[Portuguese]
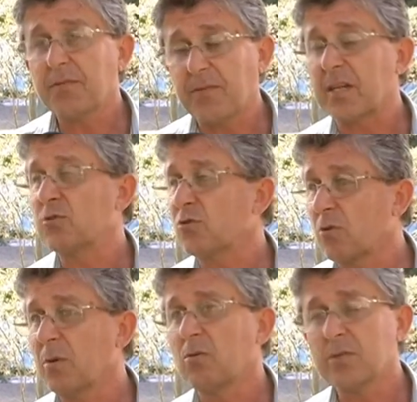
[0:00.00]
fatos
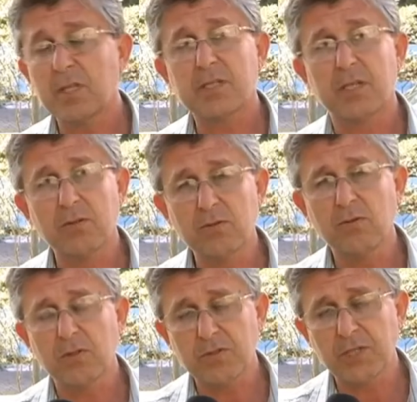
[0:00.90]
como aconteceu no
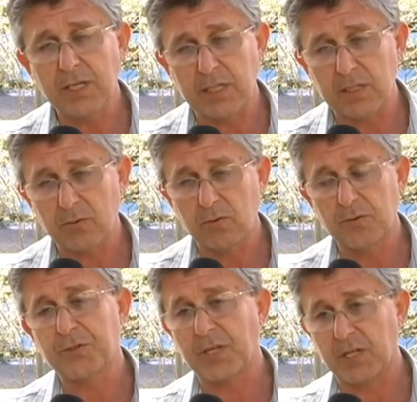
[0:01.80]
Rio de Janeiro,
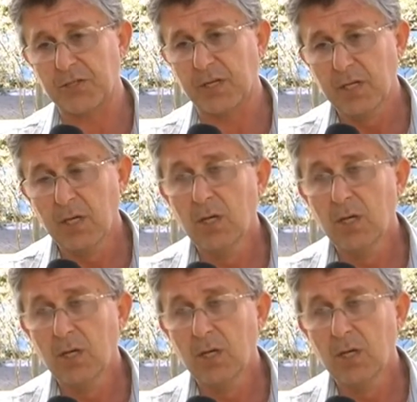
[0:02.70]
ou seja,